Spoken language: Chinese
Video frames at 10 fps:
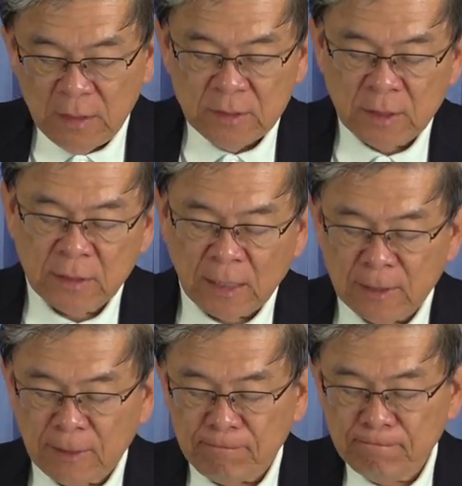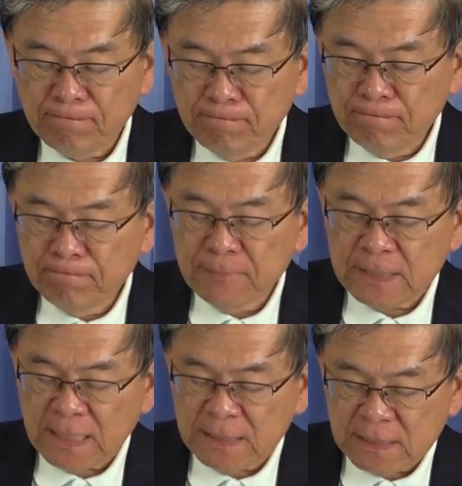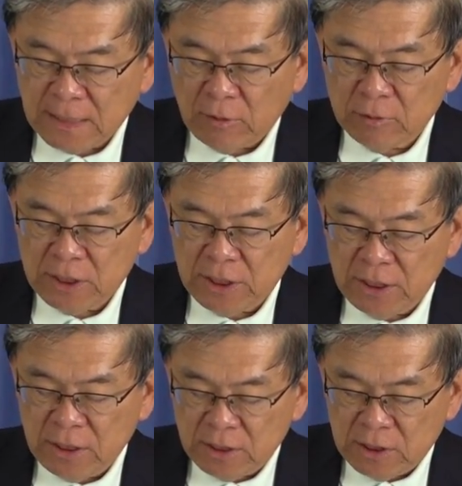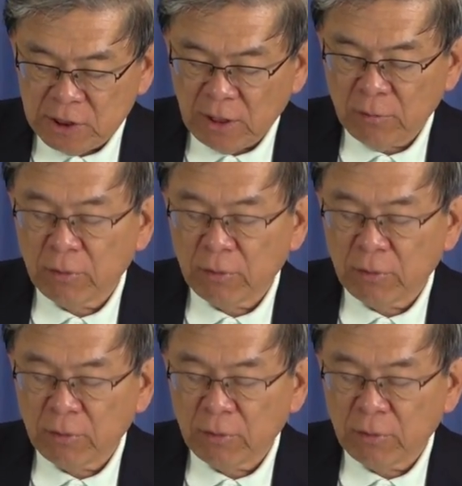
诚然的，在早期教